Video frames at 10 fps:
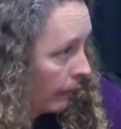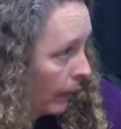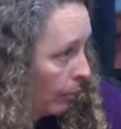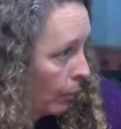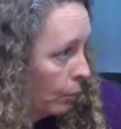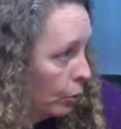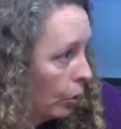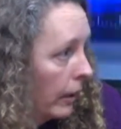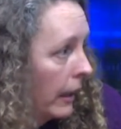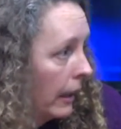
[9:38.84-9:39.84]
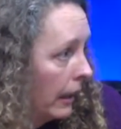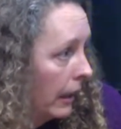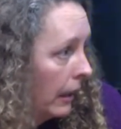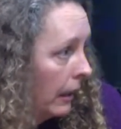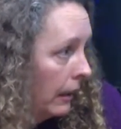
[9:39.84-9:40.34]
Por mucho
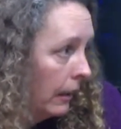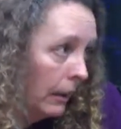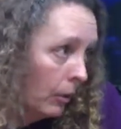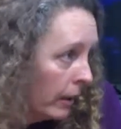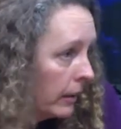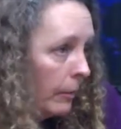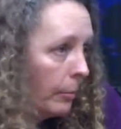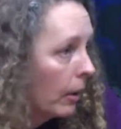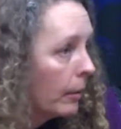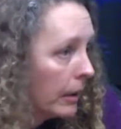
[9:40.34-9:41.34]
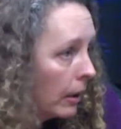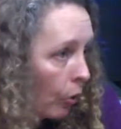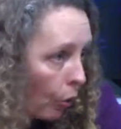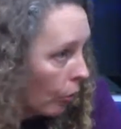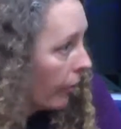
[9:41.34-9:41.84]
que le cuenten, probablemente no
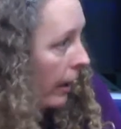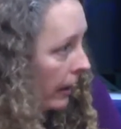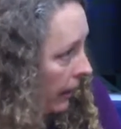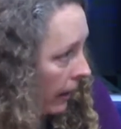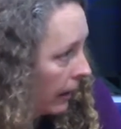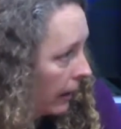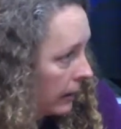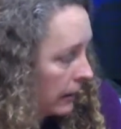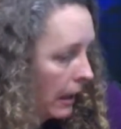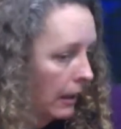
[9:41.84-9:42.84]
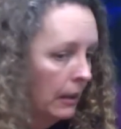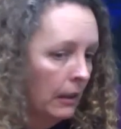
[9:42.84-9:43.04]
conozca el día a día de esta